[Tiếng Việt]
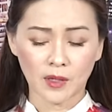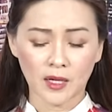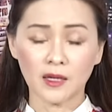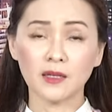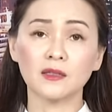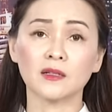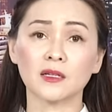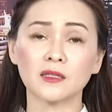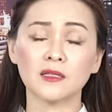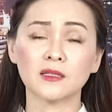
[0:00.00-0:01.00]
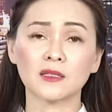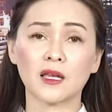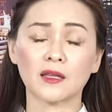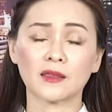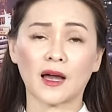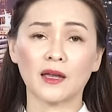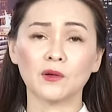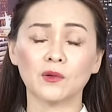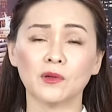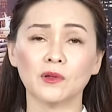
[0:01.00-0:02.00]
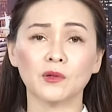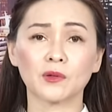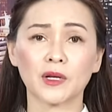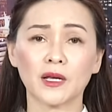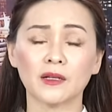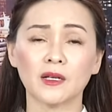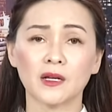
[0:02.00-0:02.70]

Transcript: cái những cái chiếc xe tải của Ukraine